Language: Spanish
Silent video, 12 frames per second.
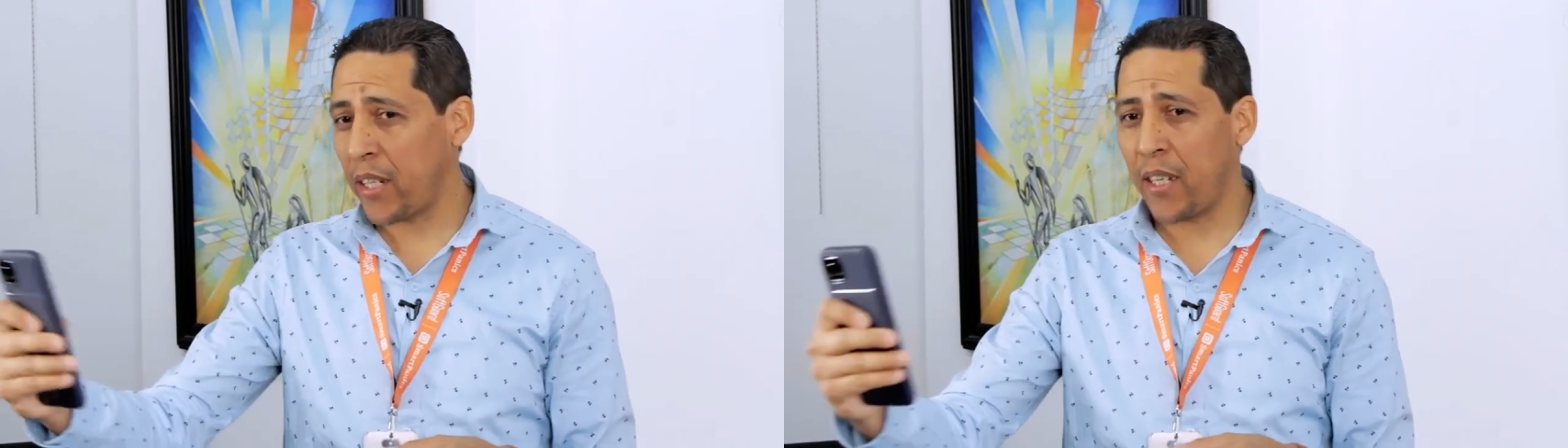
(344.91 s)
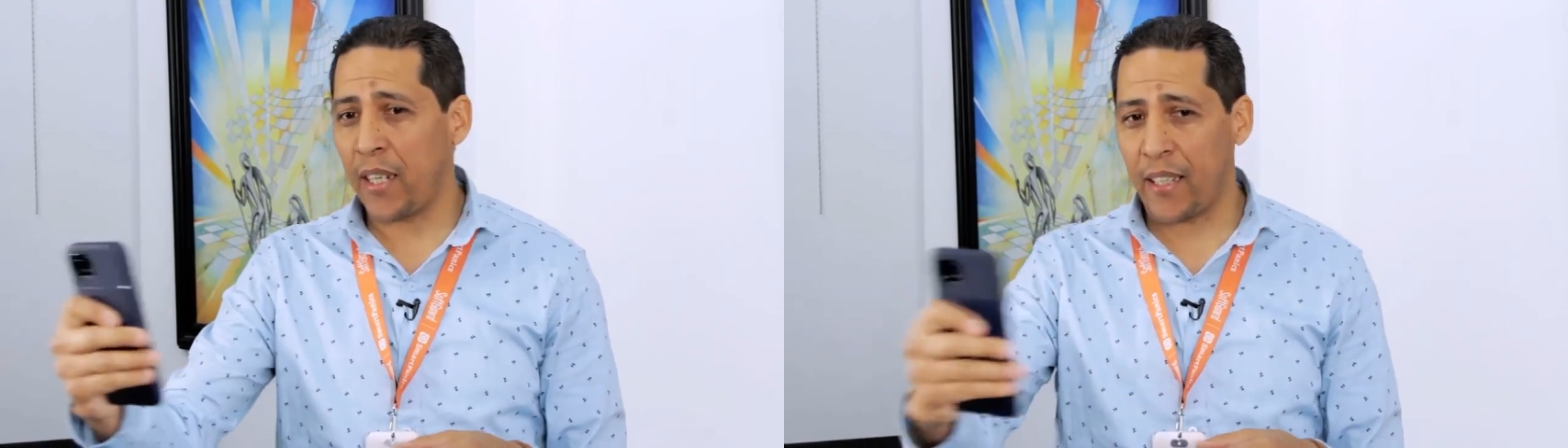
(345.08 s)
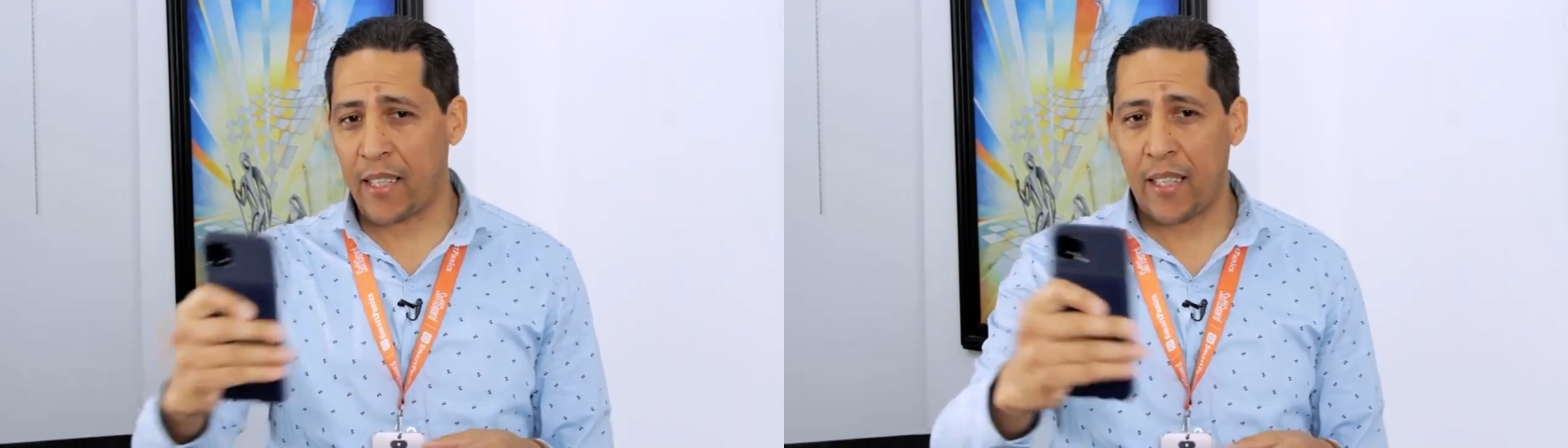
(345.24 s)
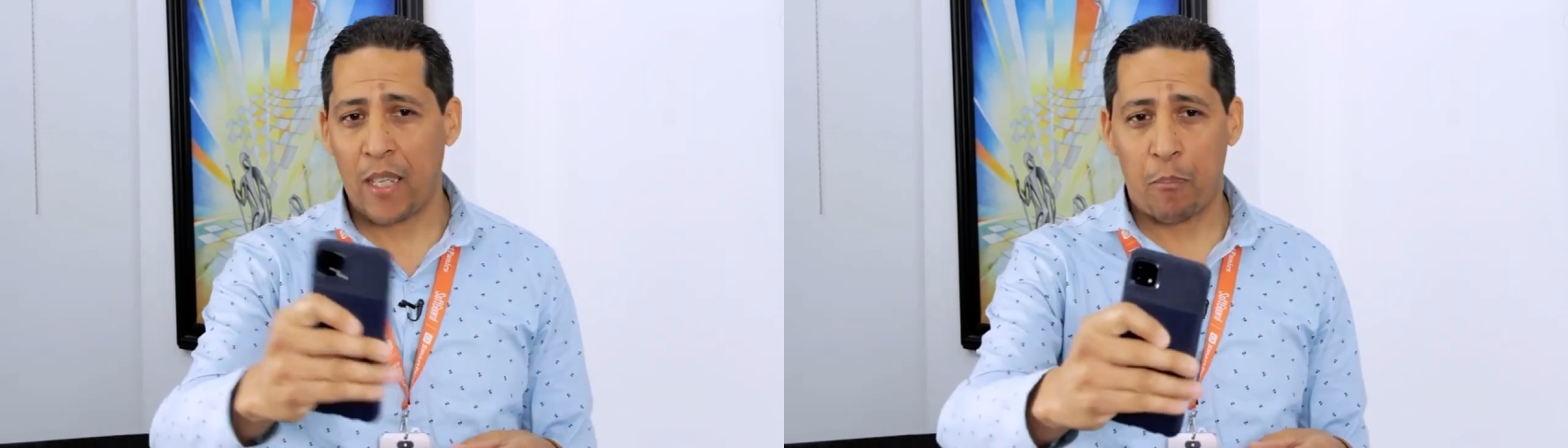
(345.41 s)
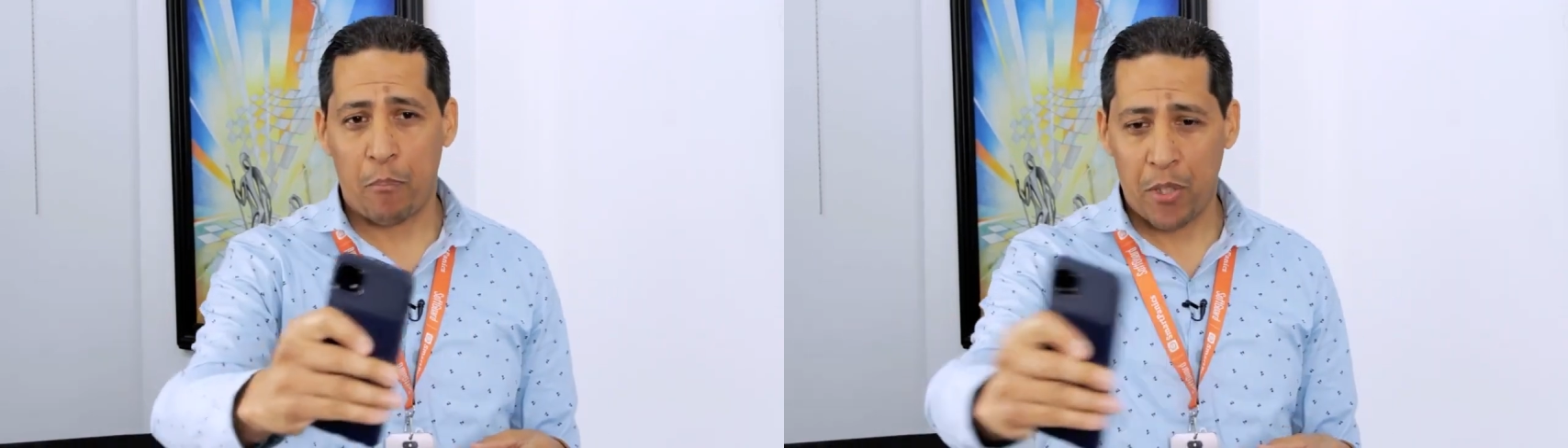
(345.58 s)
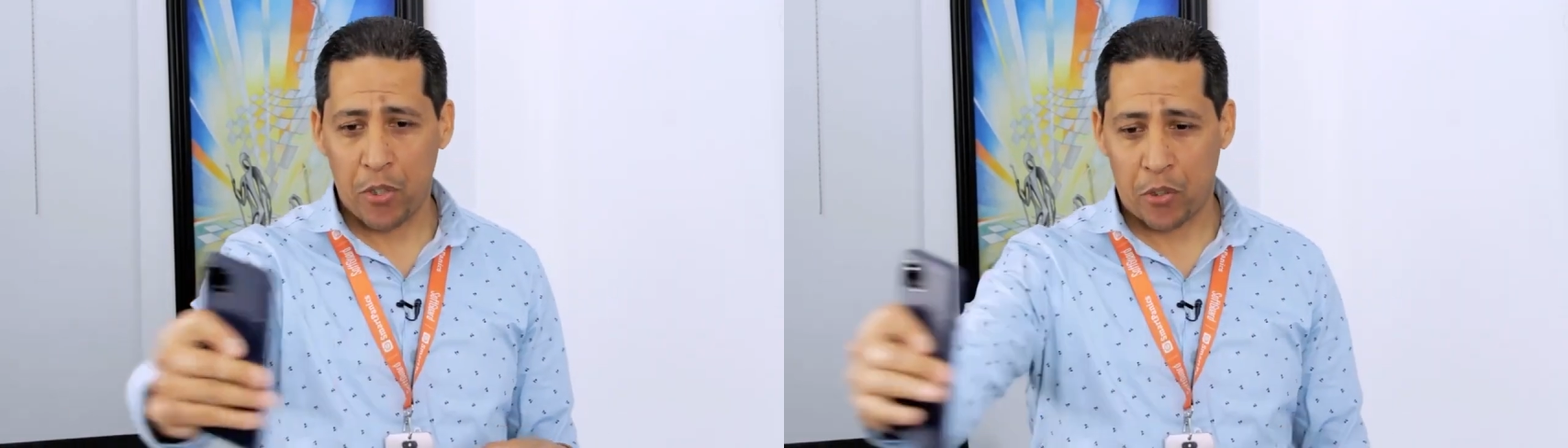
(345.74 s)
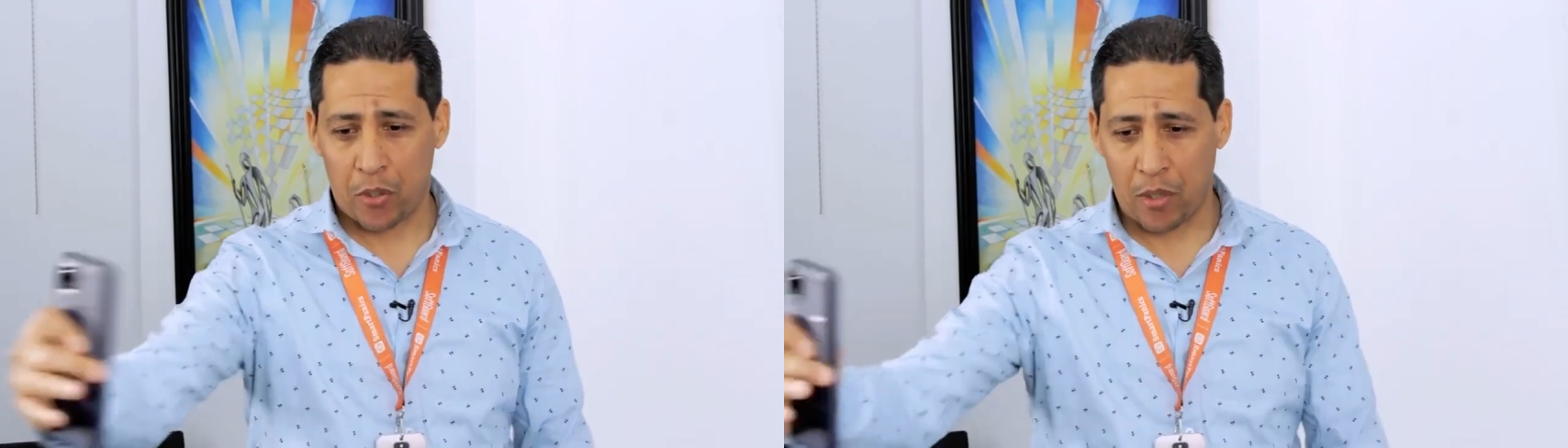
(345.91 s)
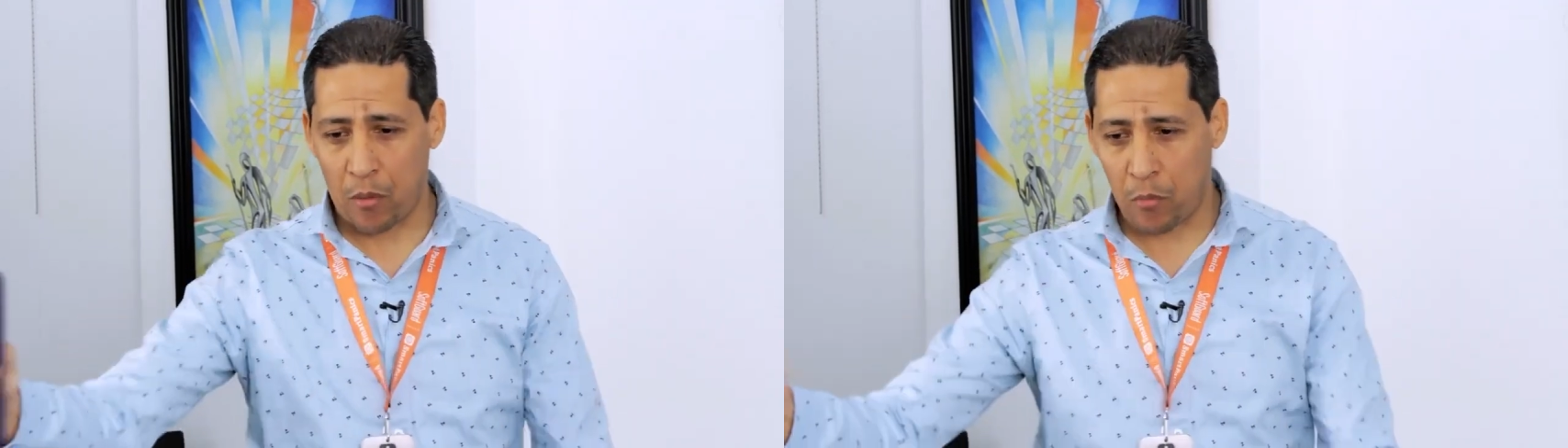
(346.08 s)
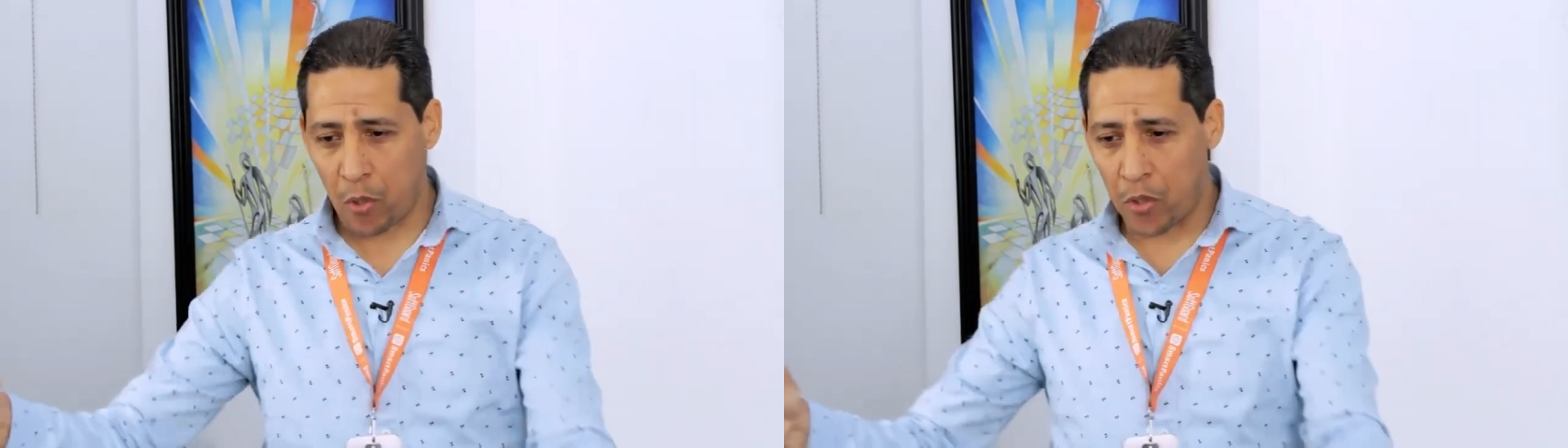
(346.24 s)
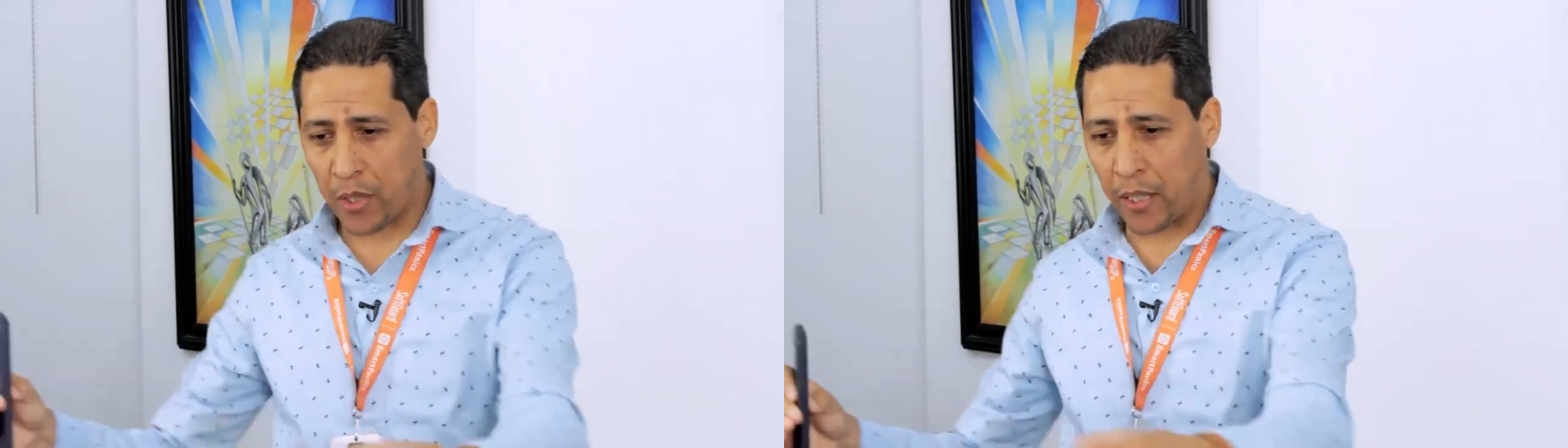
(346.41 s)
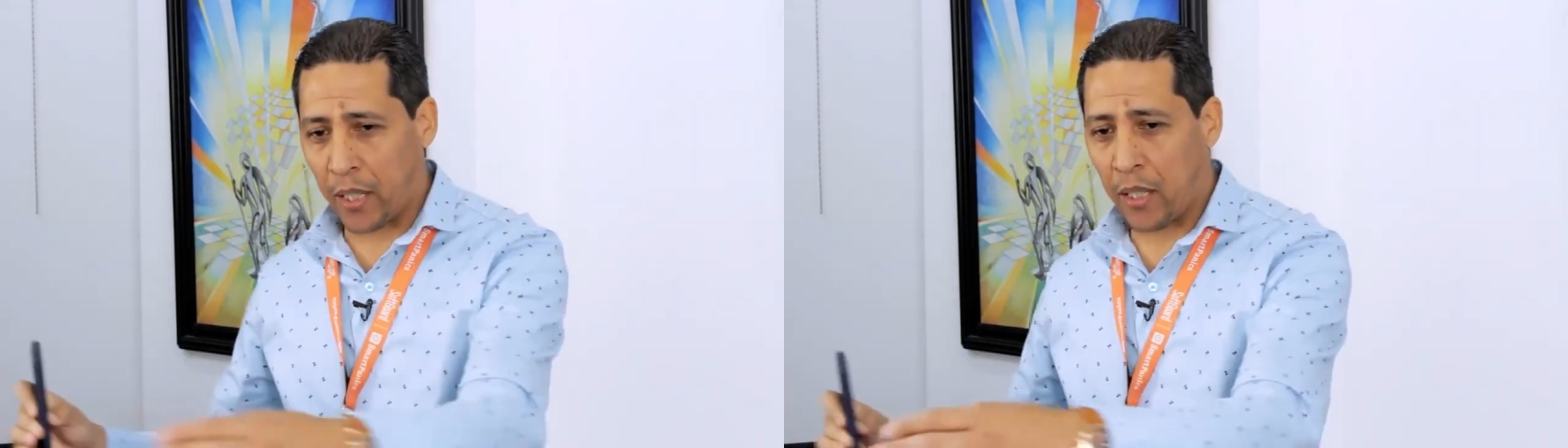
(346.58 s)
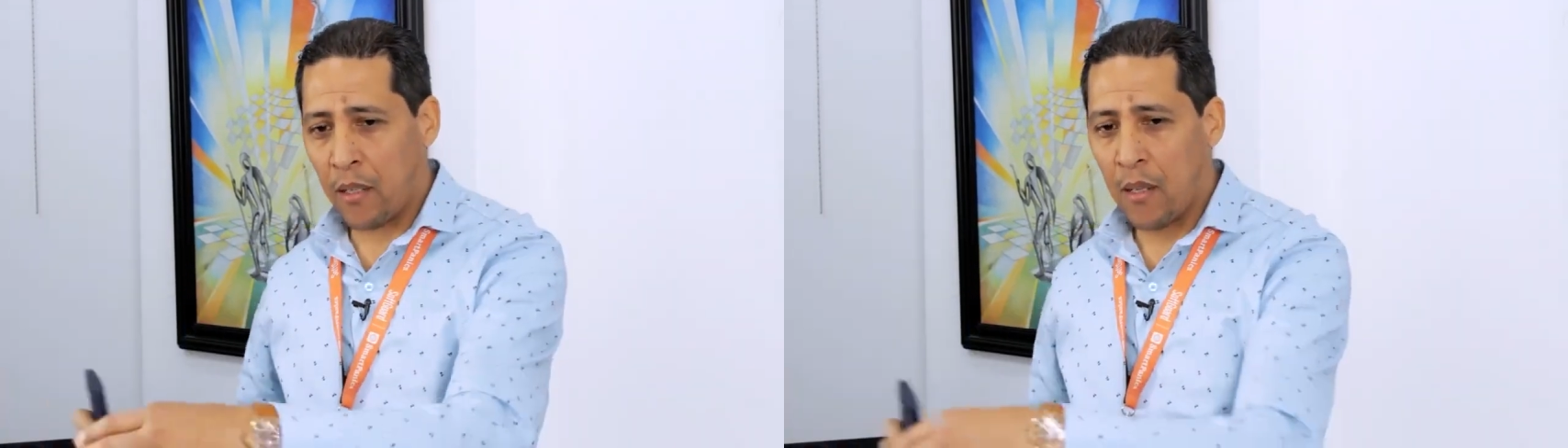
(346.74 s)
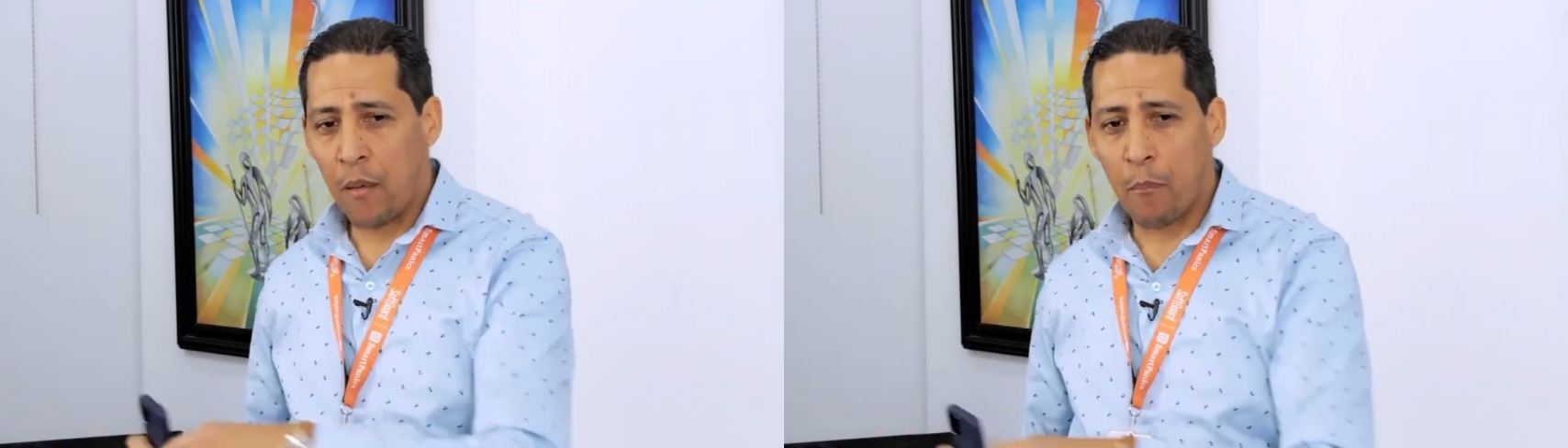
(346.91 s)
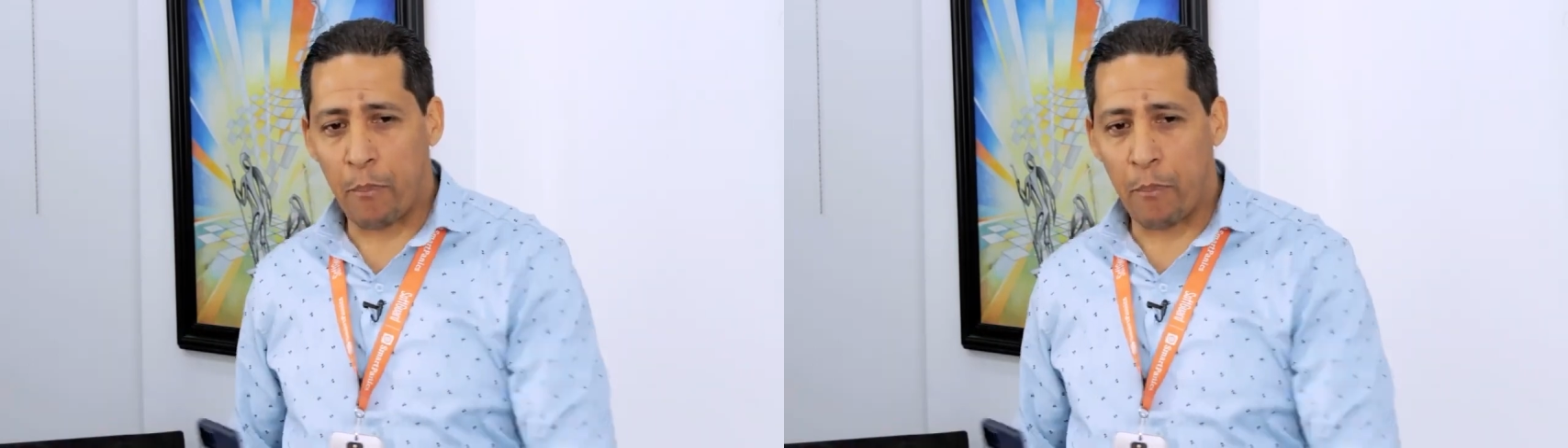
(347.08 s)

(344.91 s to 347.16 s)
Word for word: en cada puesto del bosque